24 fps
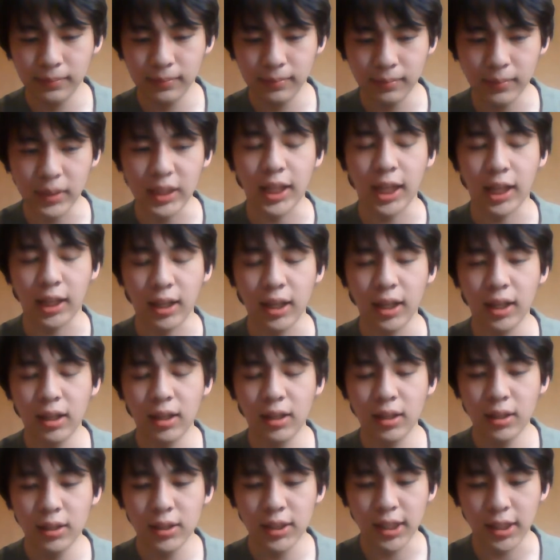みたいな。
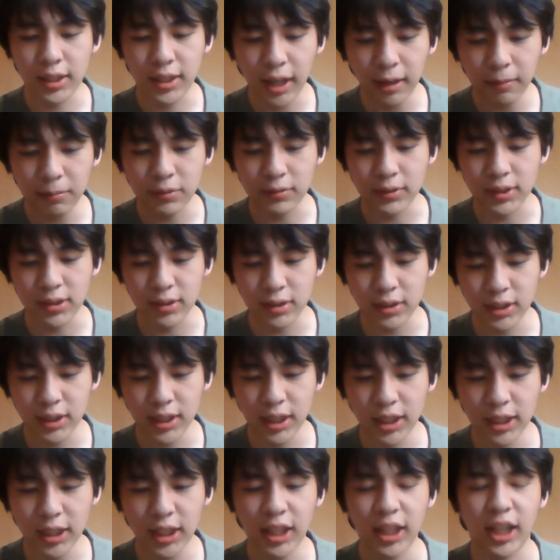だから多分つい
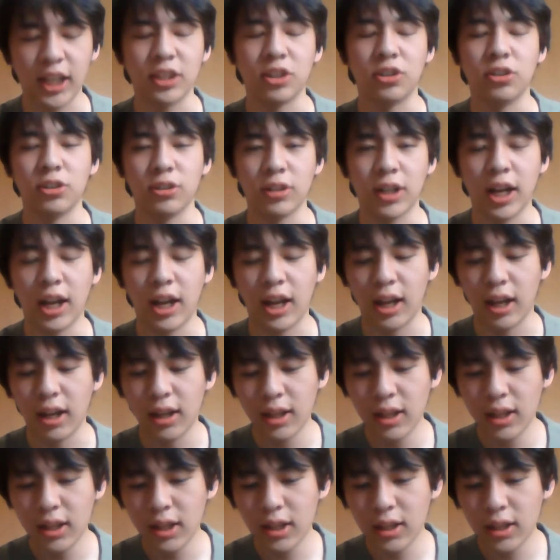ていけないというか、
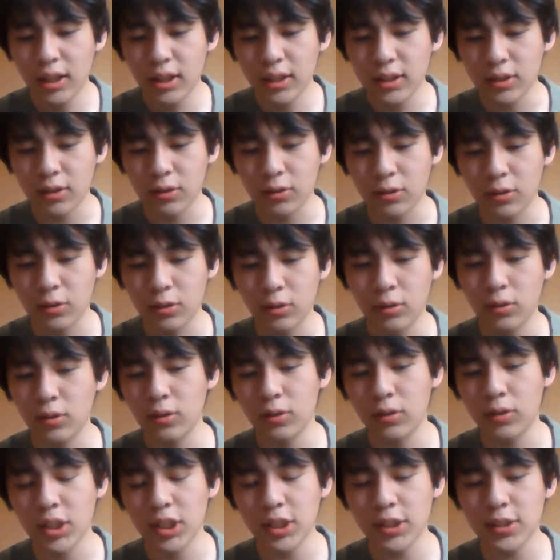そ
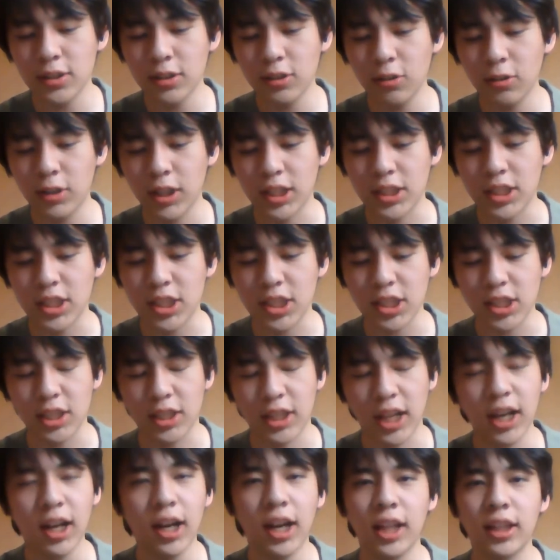の必要な知識
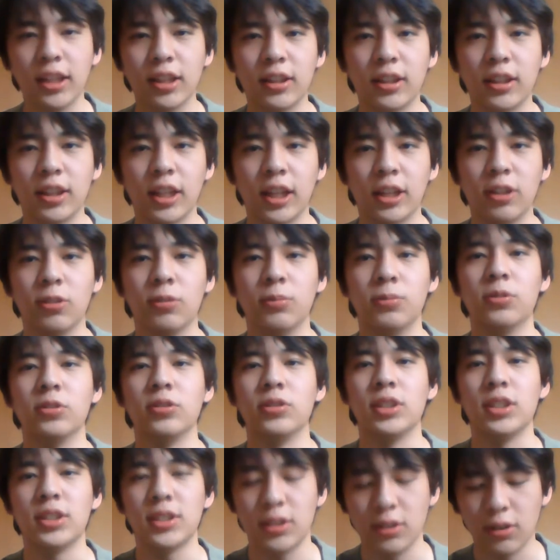なかったと思う
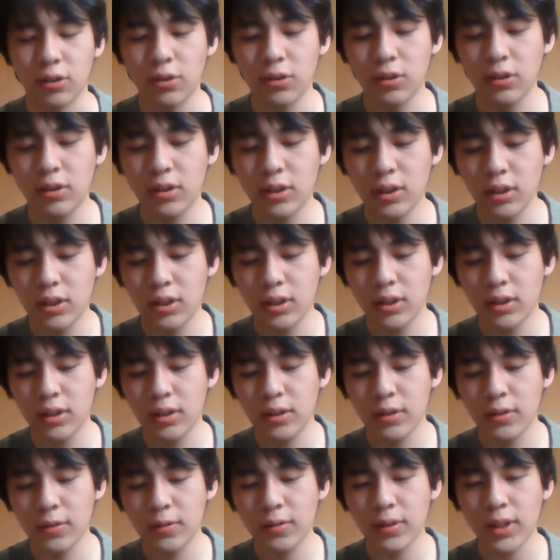んですよ。
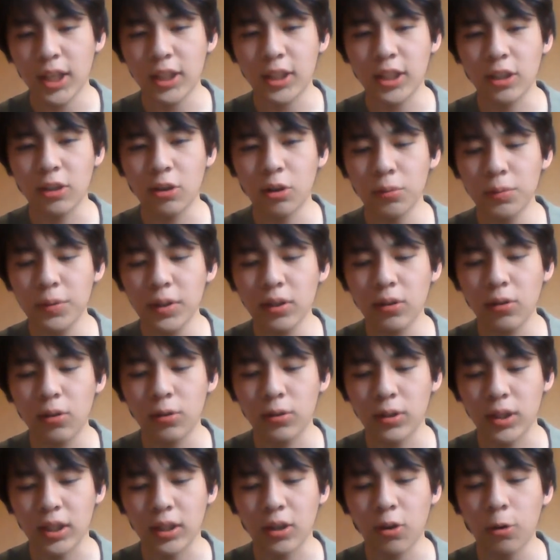だって予備
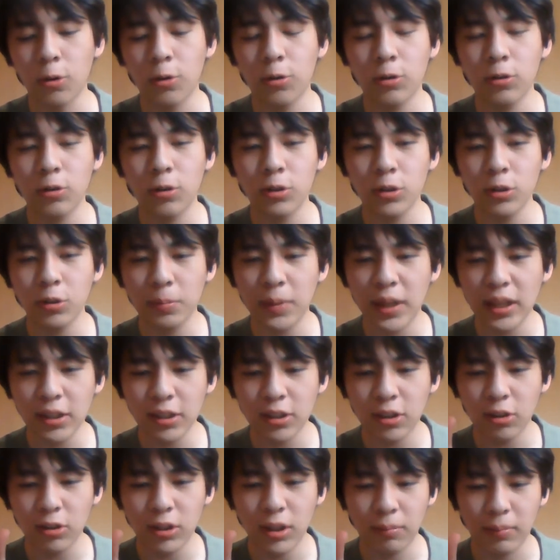校で高校の勉
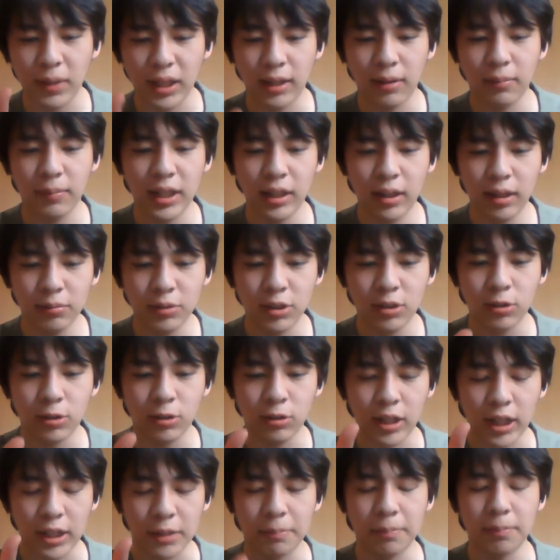強でまだ学ぶこ
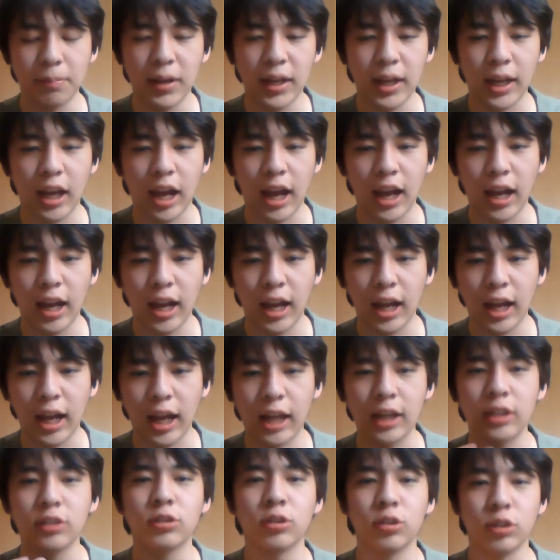とがいっぱい
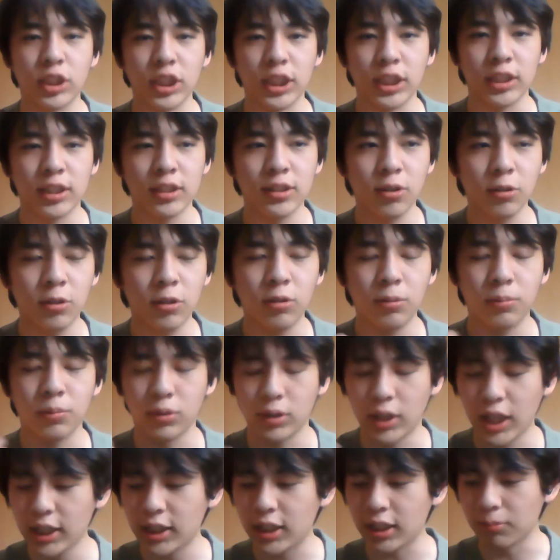あるのに、それをも
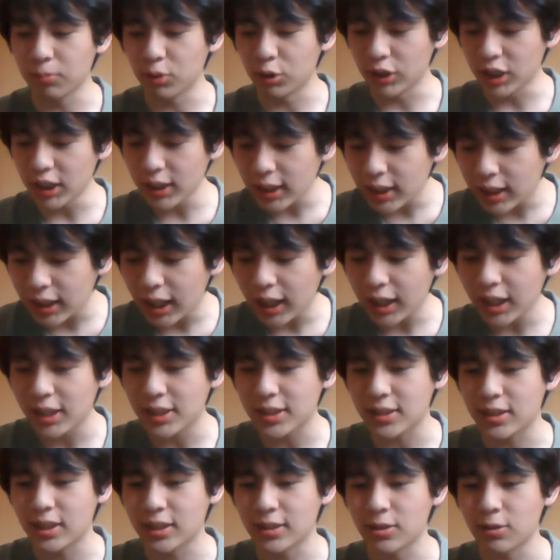うだってもう1ヶ
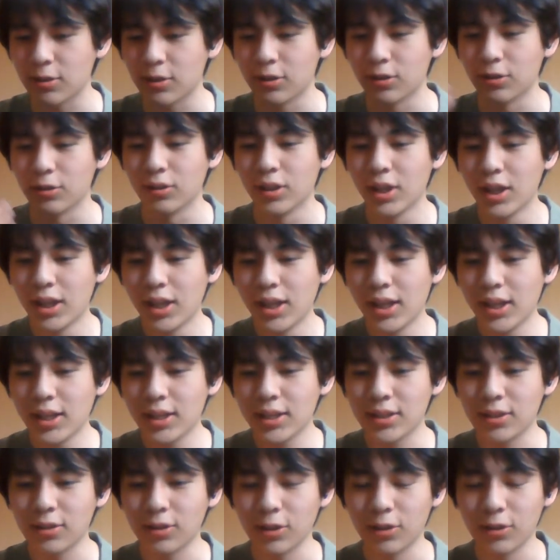月でそれを
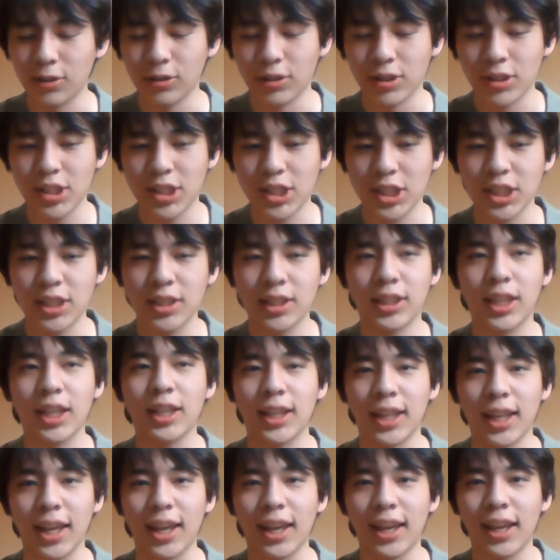その知って
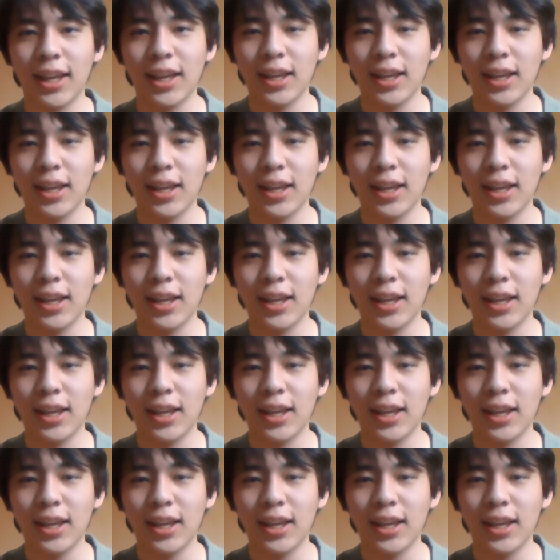て、